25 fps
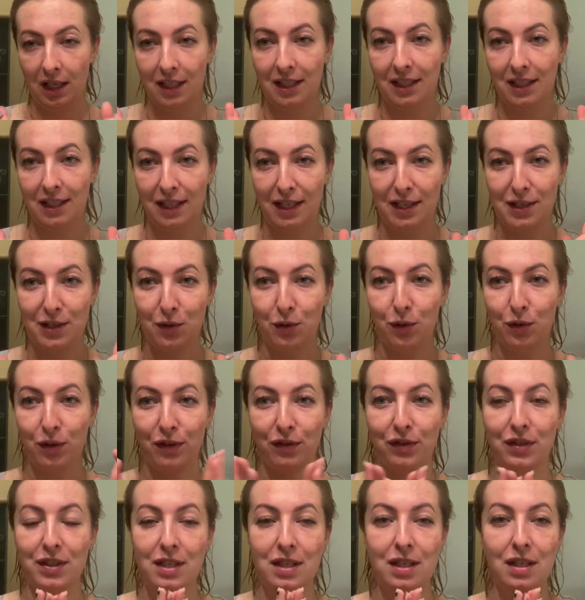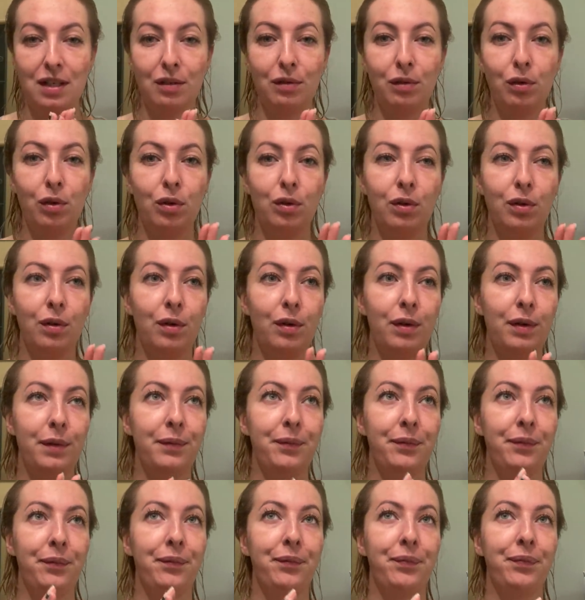я скоро выздоровлю,
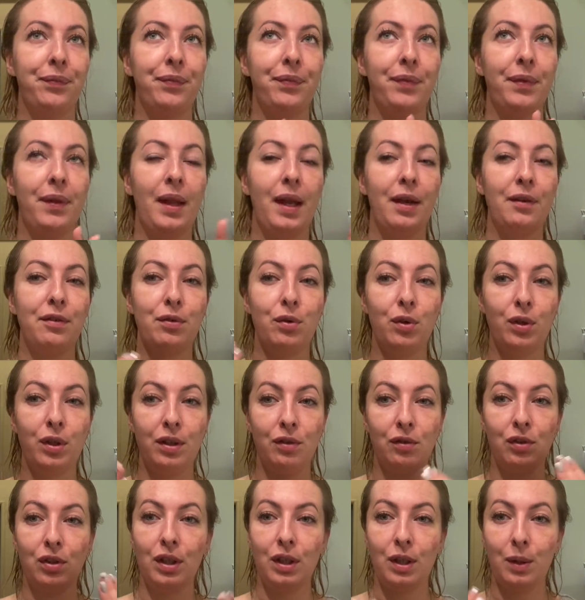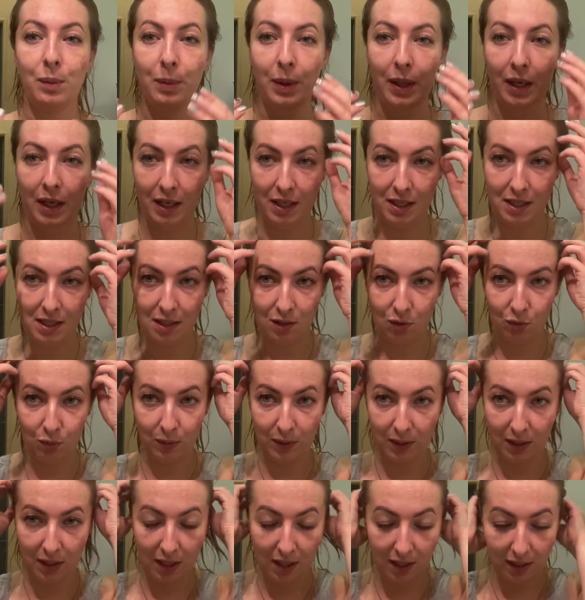но на фоне вот этой болезни у
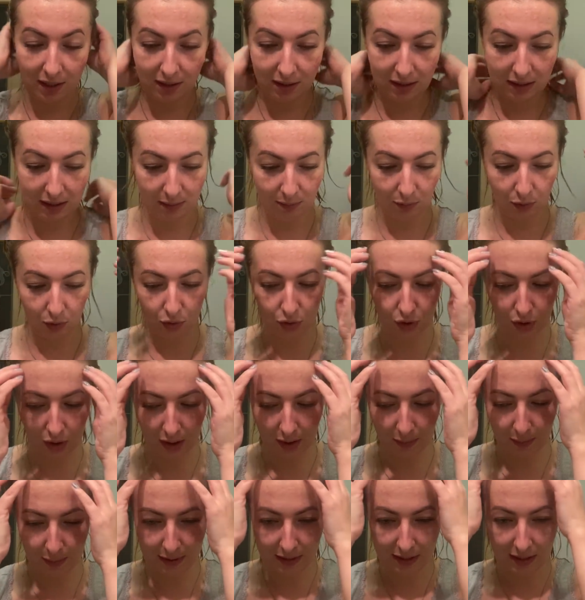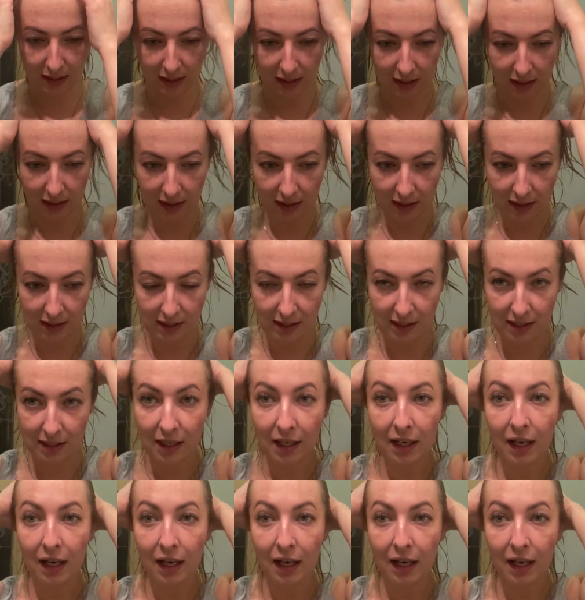меня немножко обострились